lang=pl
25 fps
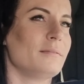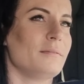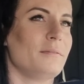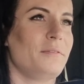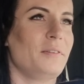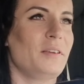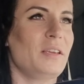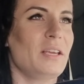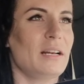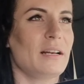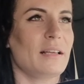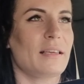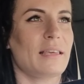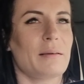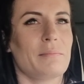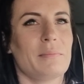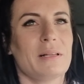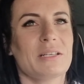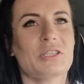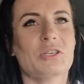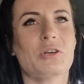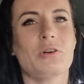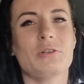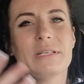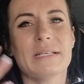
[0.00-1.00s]
wilkiem?
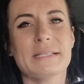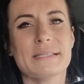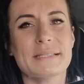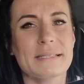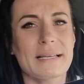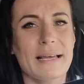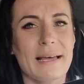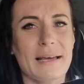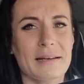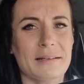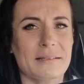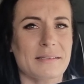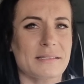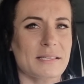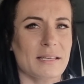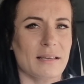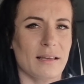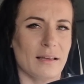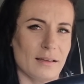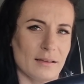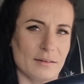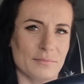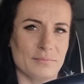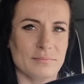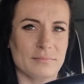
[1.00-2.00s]
Dlaczego nie
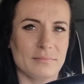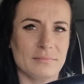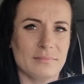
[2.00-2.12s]
sercem?